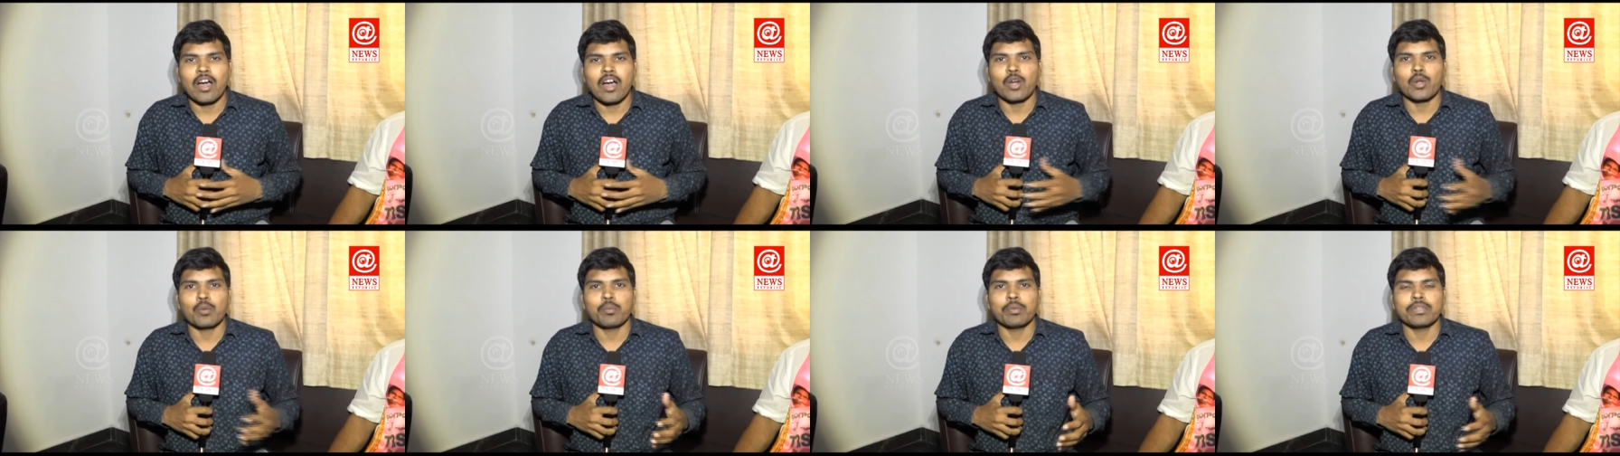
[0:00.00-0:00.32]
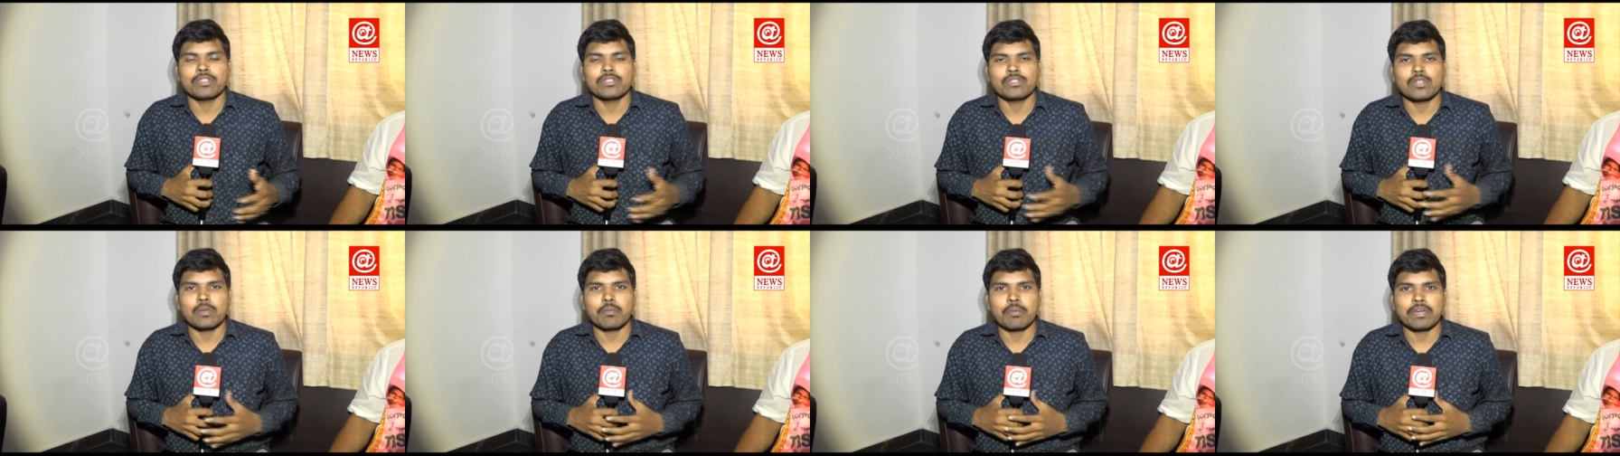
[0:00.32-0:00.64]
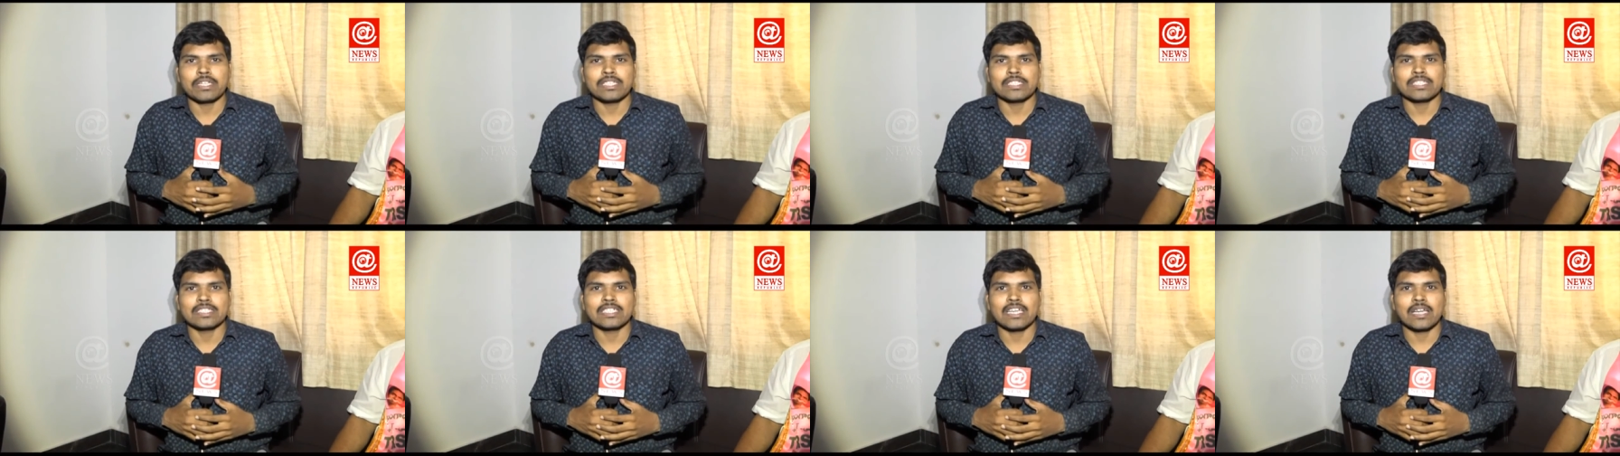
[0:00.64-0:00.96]
ఆరోపిస్తున్న
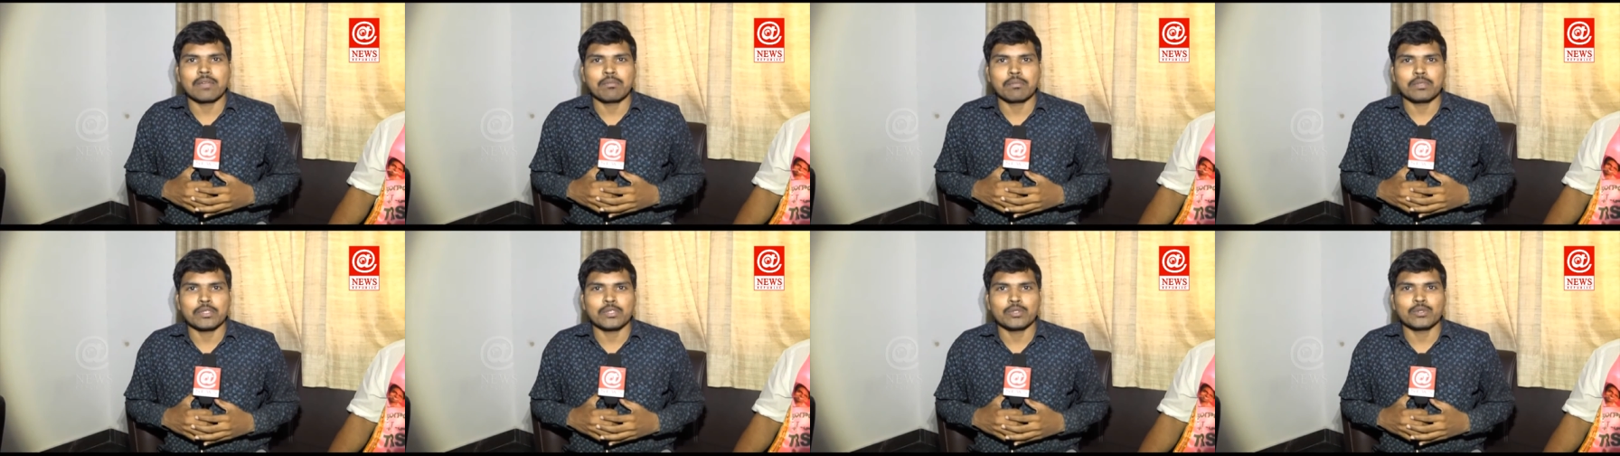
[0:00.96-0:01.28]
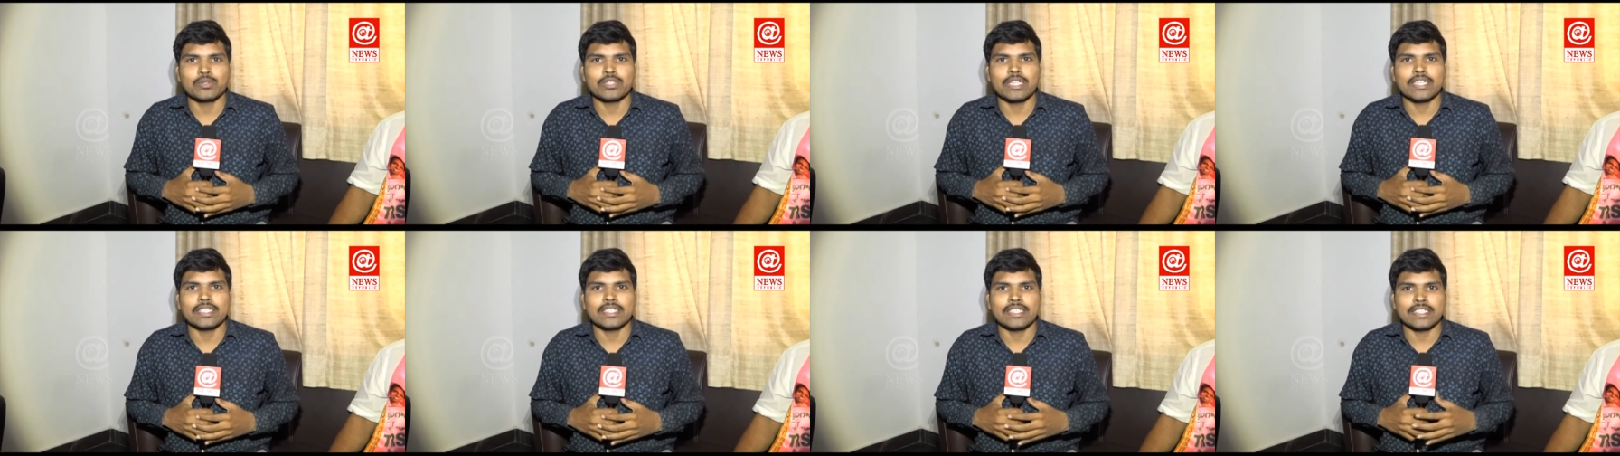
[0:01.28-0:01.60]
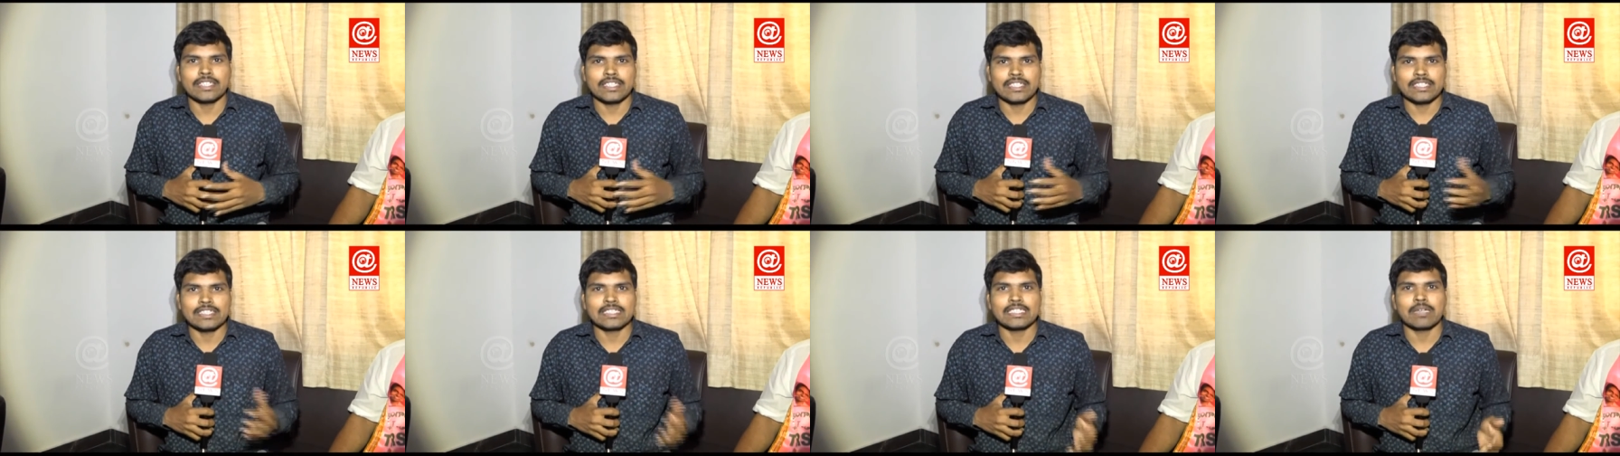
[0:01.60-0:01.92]
పరిస్థితి కనిపిస్తుంది అయితే
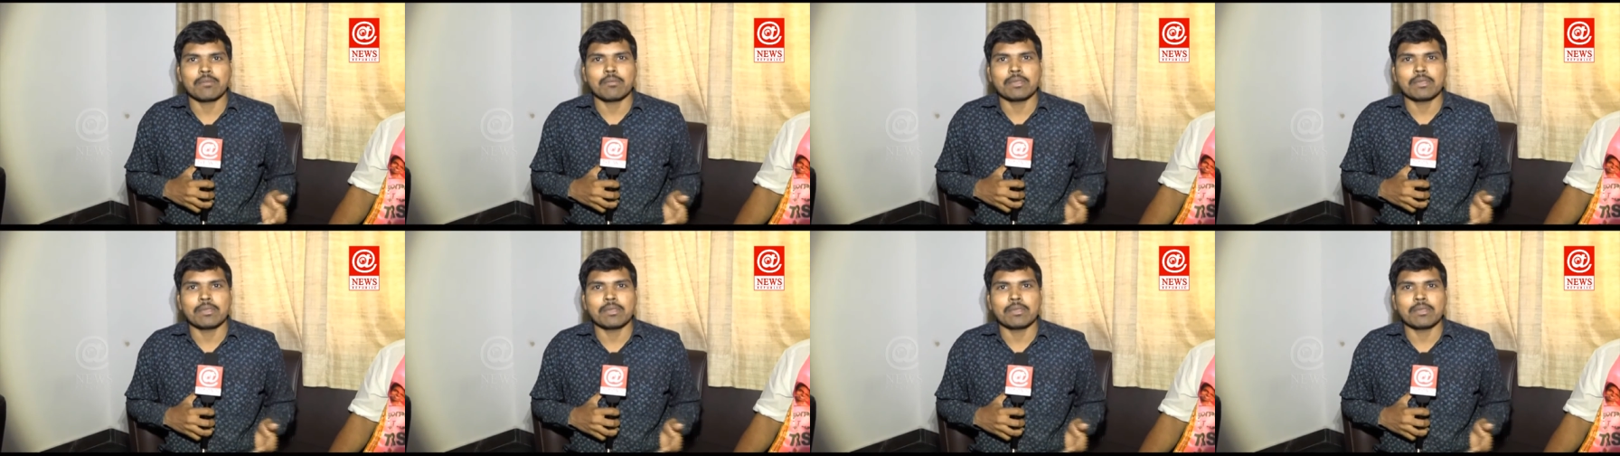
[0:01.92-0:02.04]
దీనికి